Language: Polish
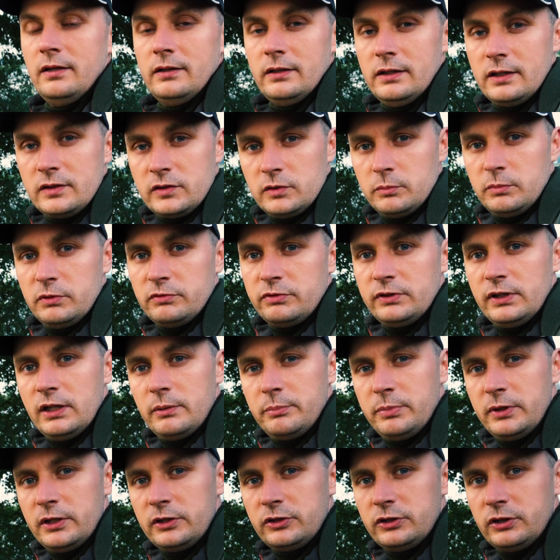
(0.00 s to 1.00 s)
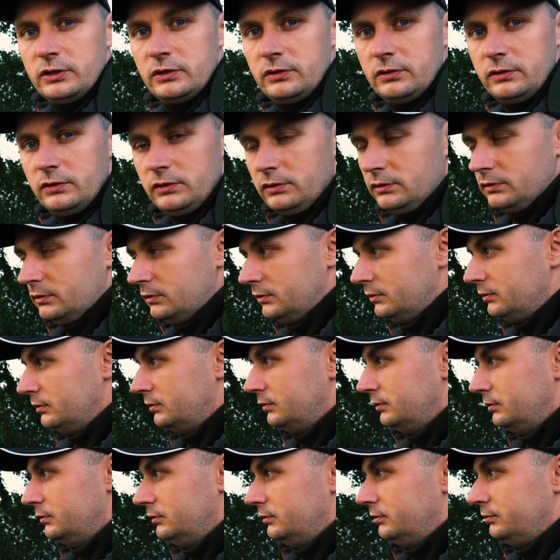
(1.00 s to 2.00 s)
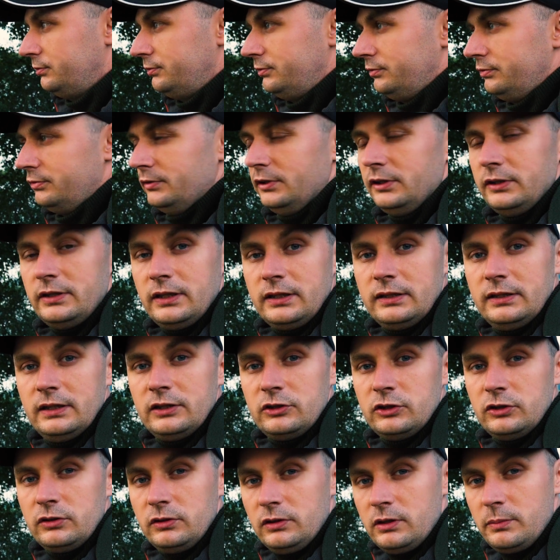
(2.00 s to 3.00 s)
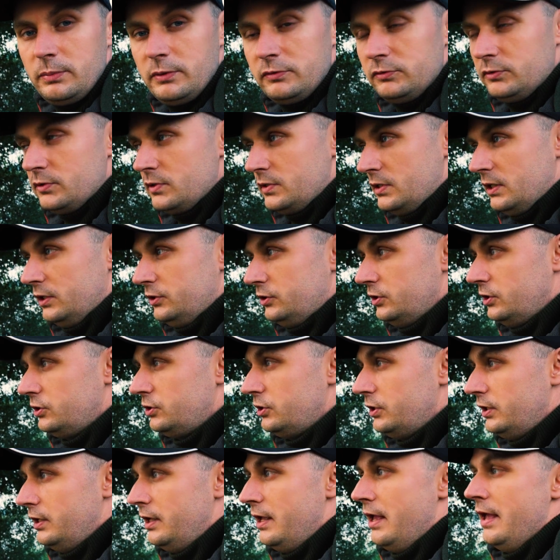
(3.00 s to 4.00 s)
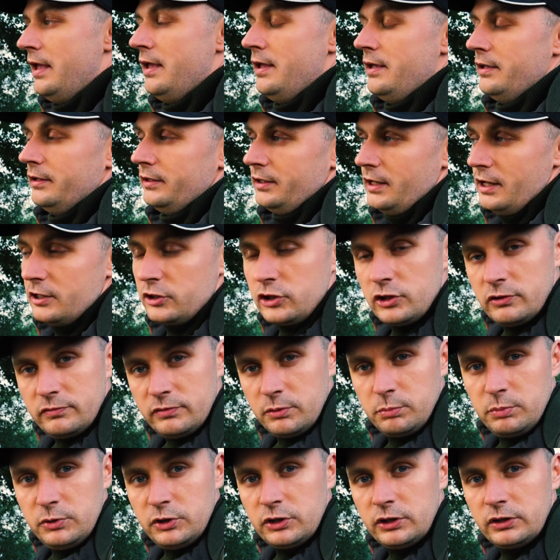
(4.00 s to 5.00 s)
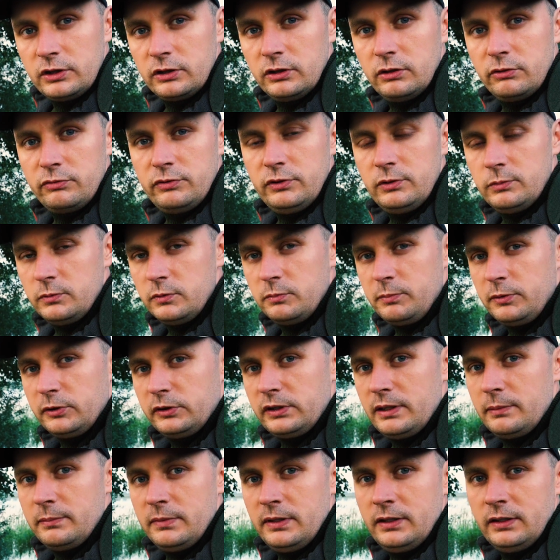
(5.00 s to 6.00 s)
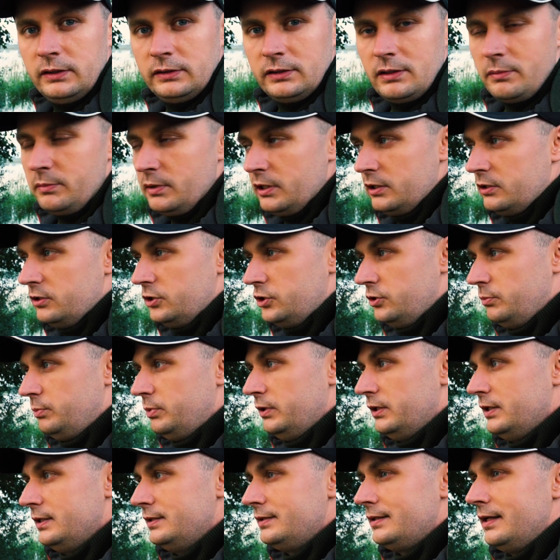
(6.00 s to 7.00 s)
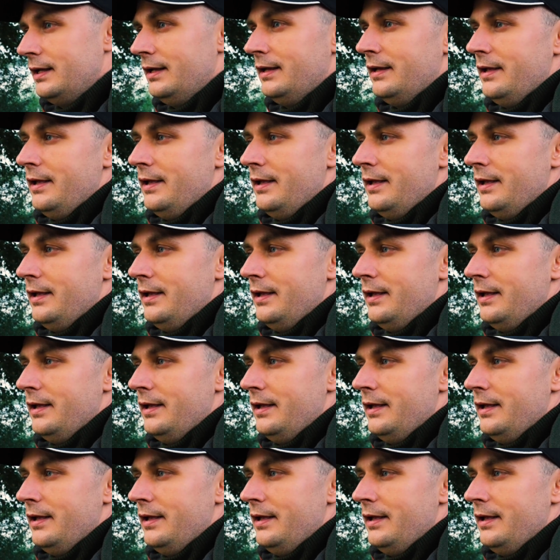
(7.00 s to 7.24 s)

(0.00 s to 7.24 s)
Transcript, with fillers: Jak sobie wklepiecie to y, w internecie to na pewno znajdziecie. Ja jeszcze w opisie tego filmu podam namiary GPS.